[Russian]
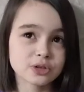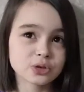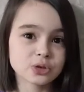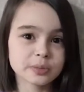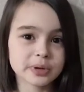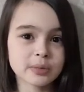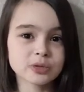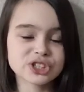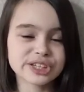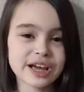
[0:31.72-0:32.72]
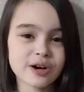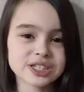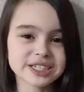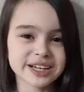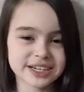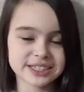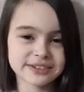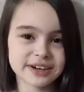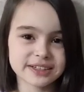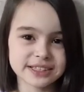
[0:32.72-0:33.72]
Ну, потому что я очень
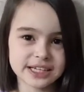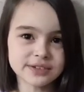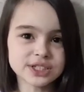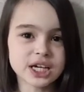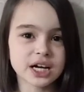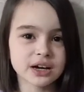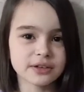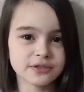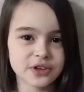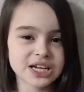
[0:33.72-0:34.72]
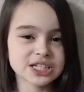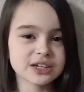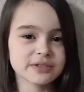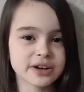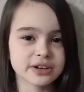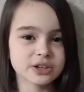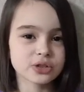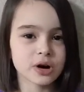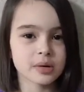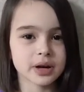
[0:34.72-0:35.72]
красивая девочка, вежливая и
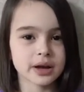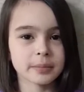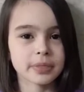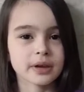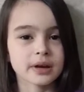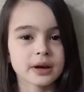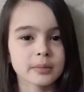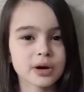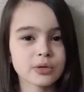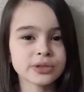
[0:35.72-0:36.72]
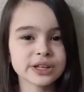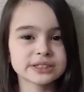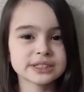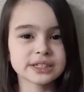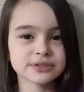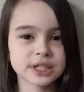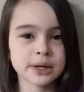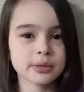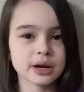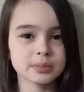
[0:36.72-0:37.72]
добрая. Могу найти со
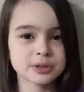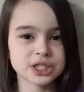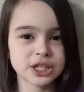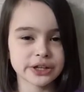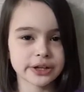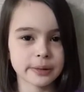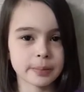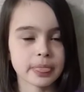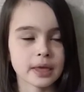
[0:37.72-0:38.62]
всем общение.